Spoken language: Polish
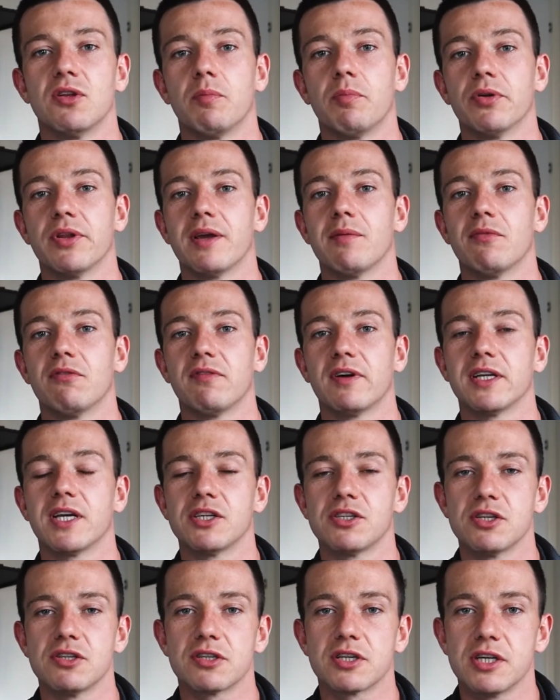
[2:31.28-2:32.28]
do podejmowania
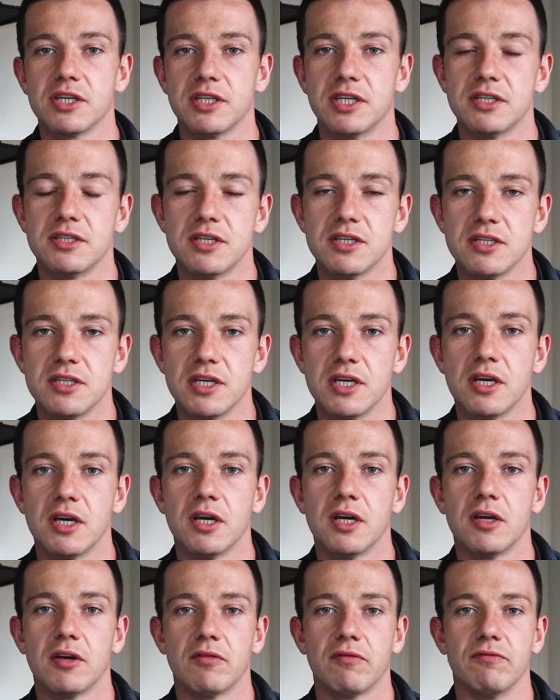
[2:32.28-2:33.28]
ciężkich decyzji
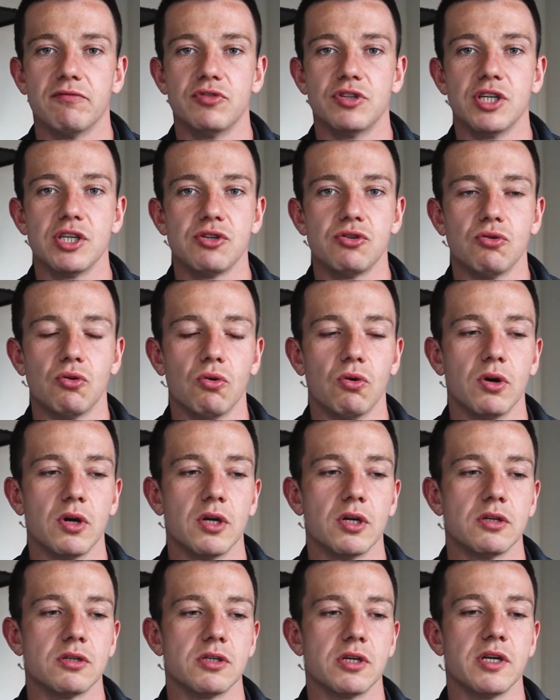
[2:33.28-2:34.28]
w życiu
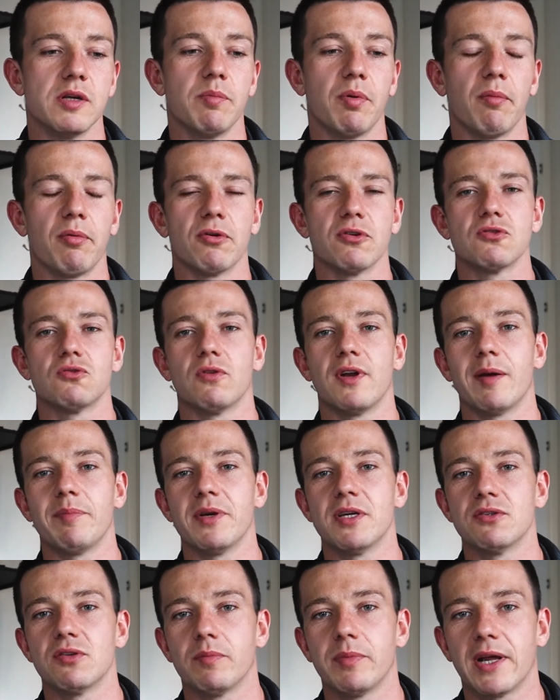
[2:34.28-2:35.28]
czyli po prostu
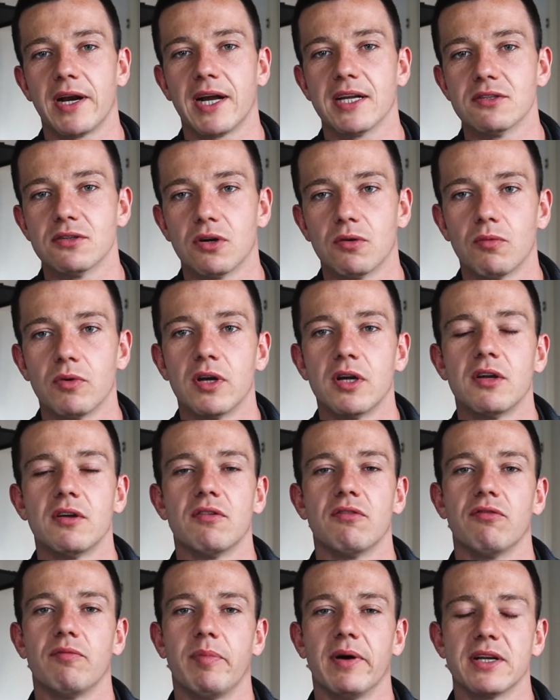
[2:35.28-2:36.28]
lepiej sobie radzą
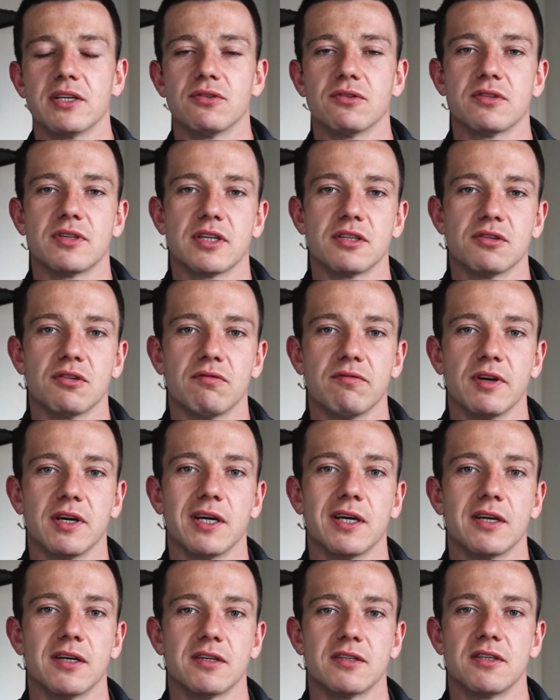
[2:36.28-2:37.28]
w bardzo
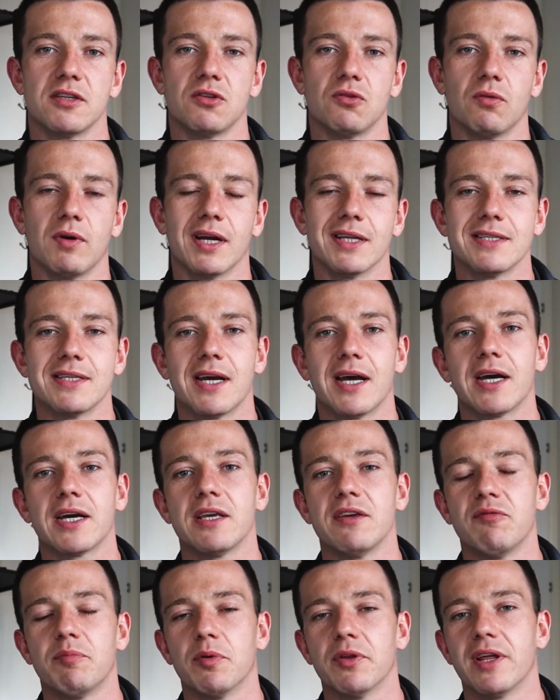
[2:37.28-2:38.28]
stresowych
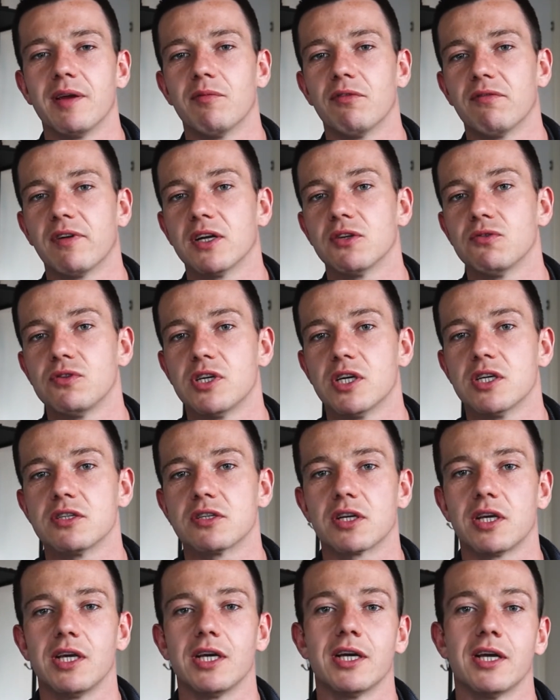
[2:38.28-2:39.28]
sytuacjach i w podejmowaniu
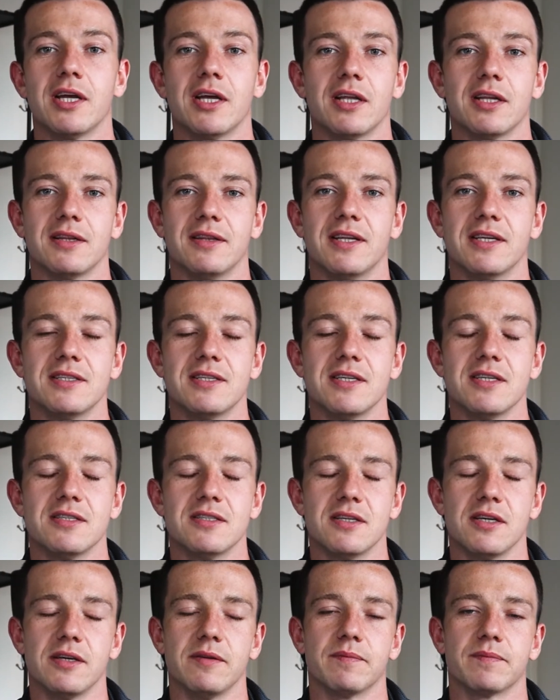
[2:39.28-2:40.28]
ciężkich
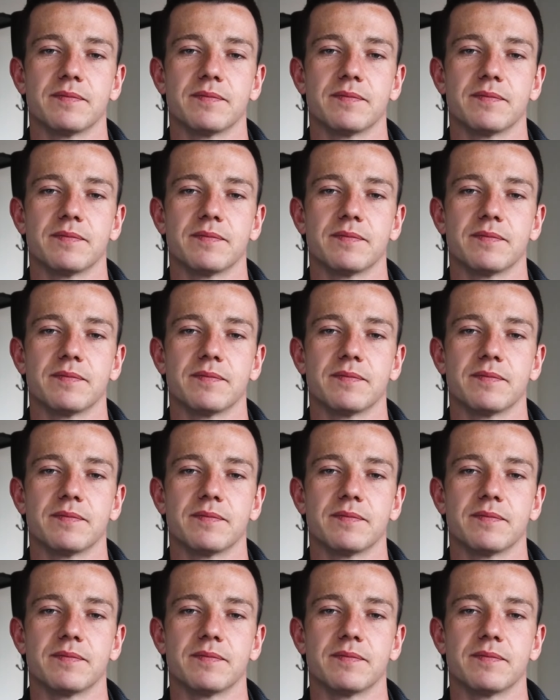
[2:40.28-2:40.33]
decyzji.